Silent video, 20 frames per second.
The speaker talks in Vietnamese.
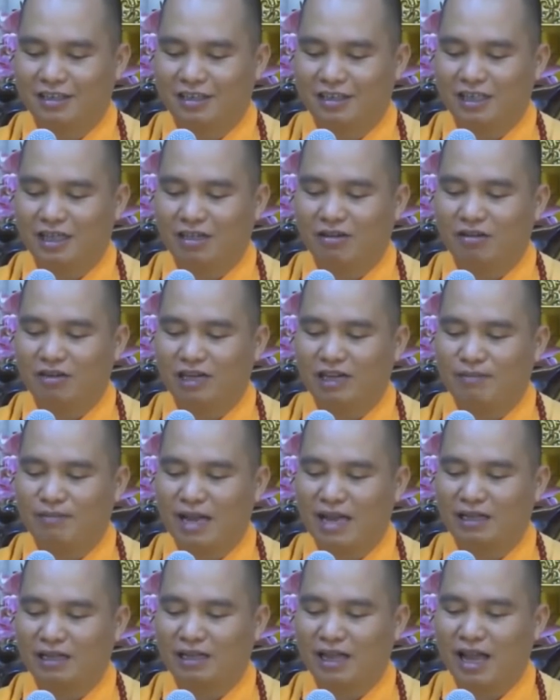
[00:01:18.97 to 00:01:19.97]
cháu đã
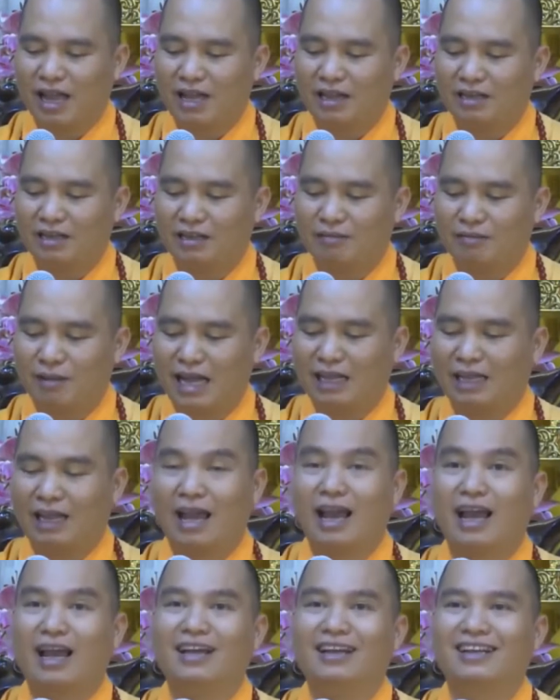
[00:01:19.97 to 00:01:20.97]
mang thai được 3
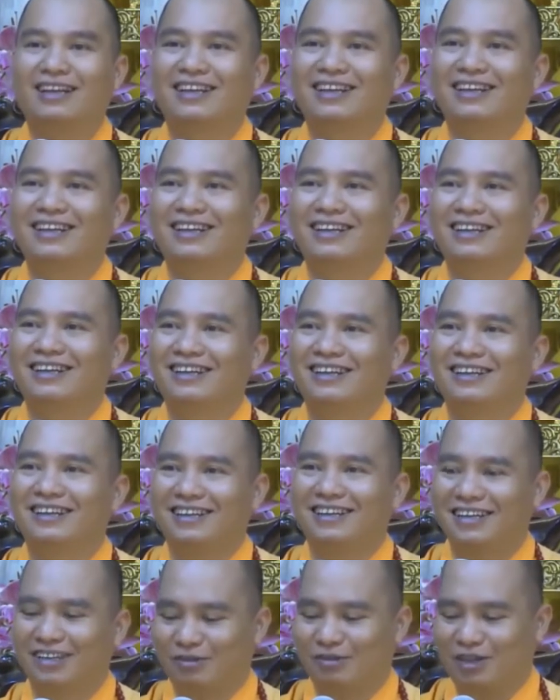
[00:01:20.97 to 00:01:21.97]
tháng à,
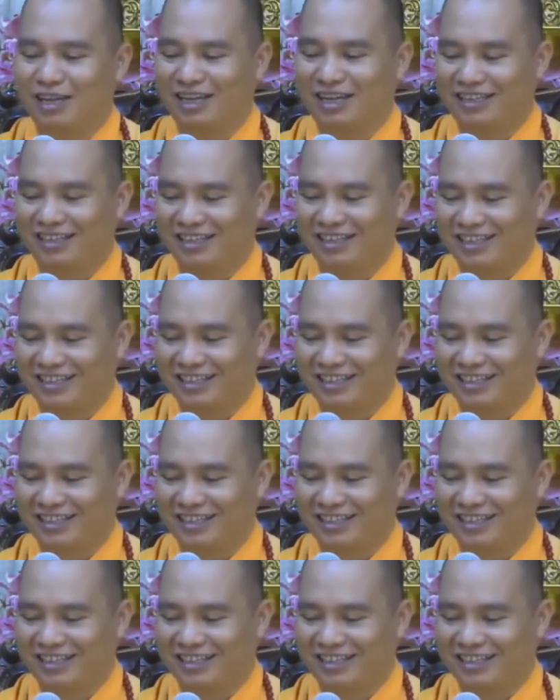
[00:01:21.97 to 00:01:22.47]
ghê quá nhỉ